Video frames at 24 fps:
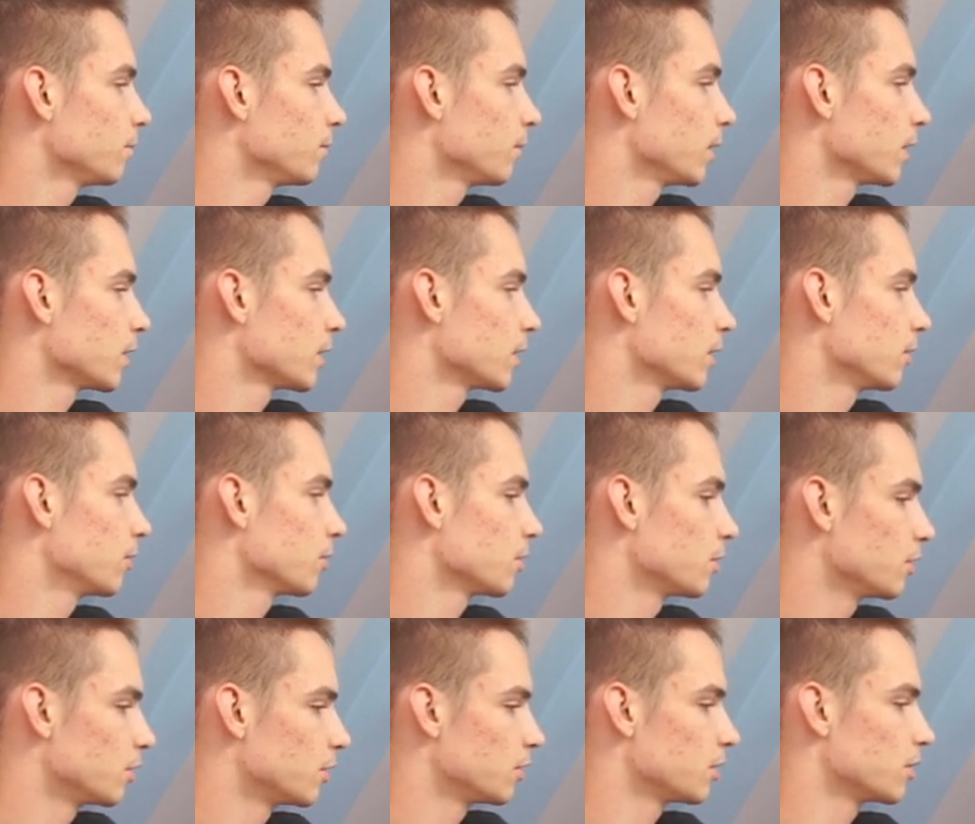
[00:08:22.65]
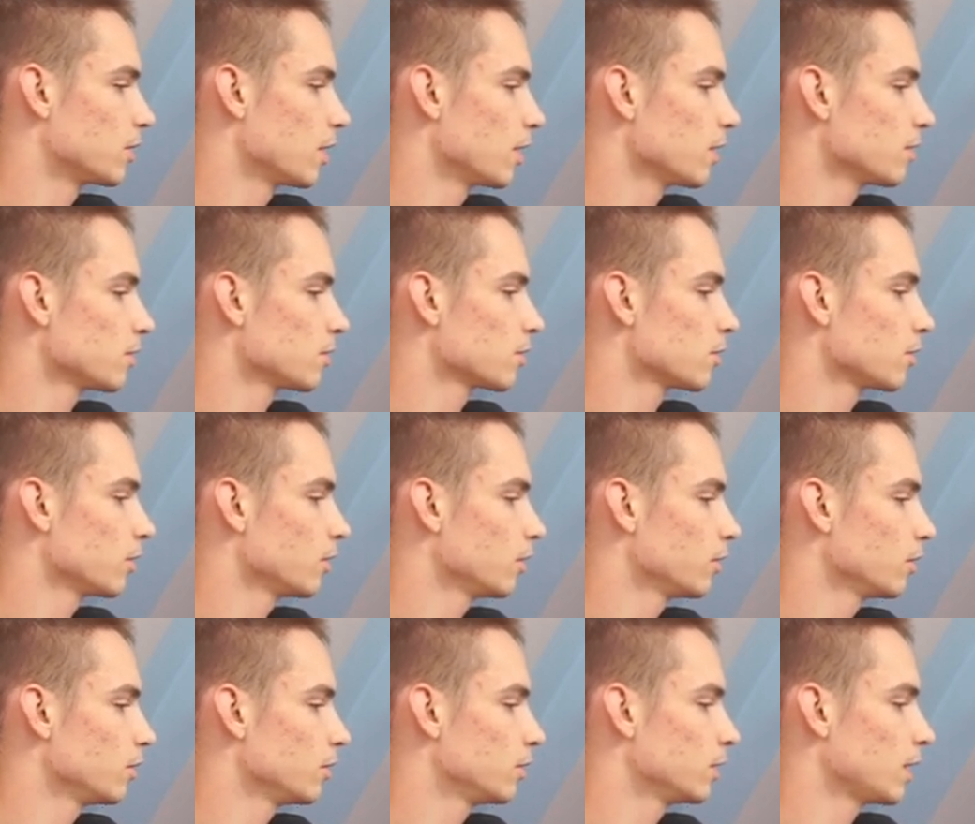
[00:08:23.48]
właśnie dosyć
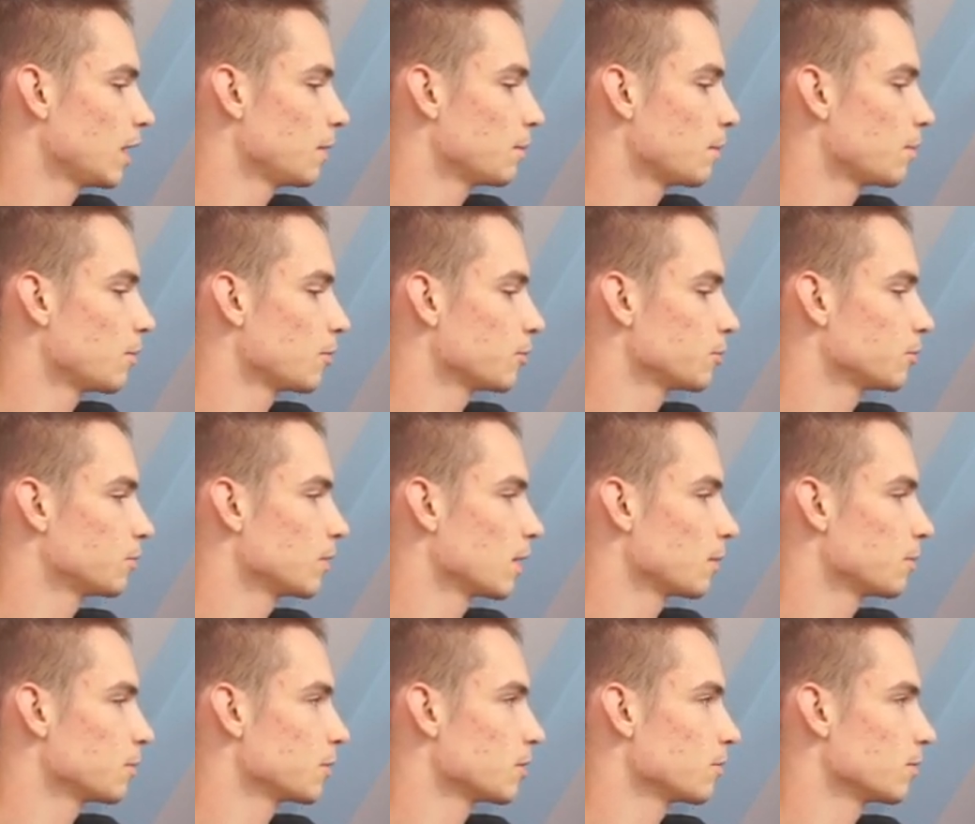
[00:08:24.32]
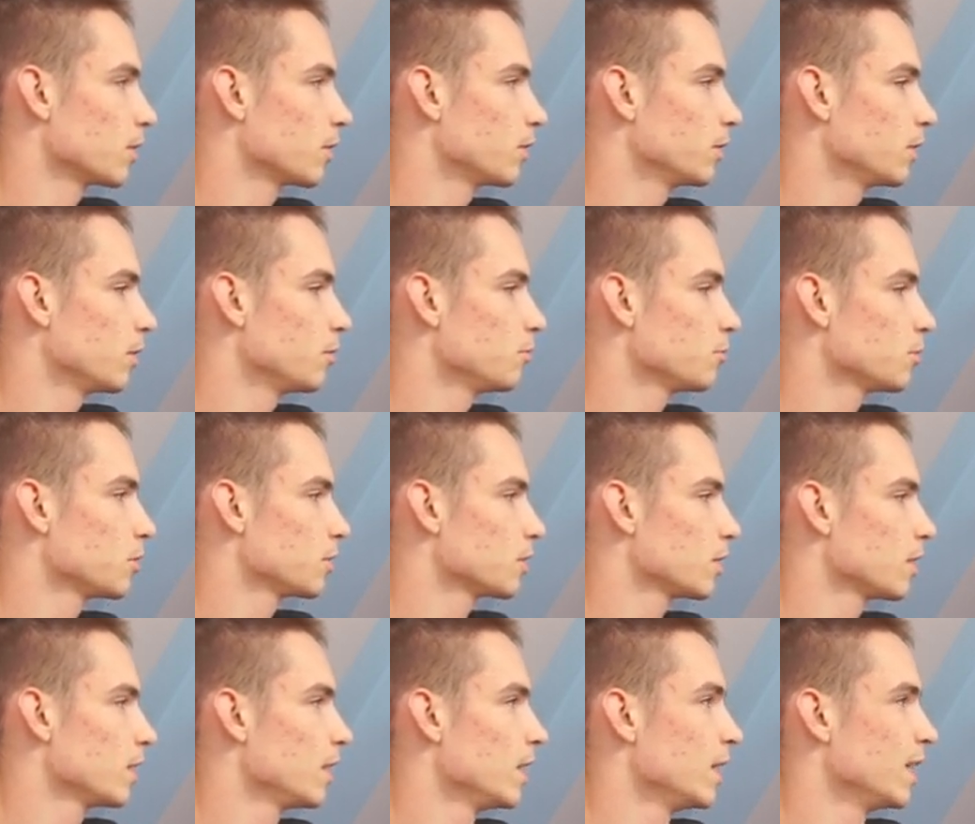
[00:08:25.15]
często i chciałem po prostu jakby się tego
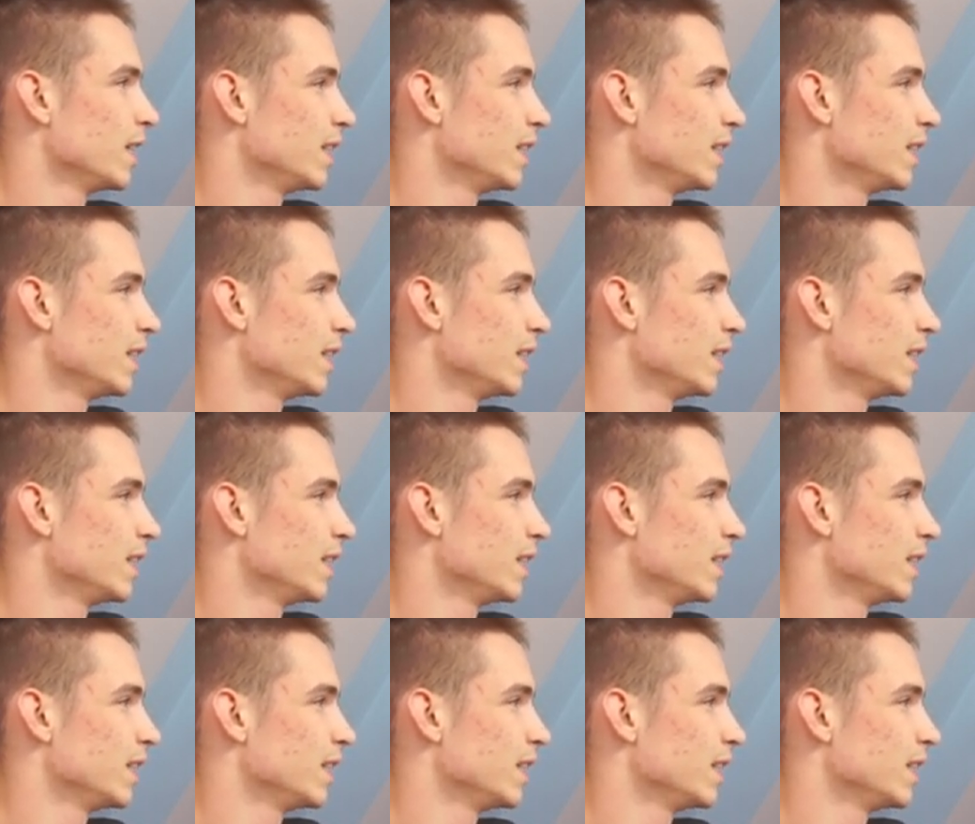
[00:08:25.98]
nauczyć,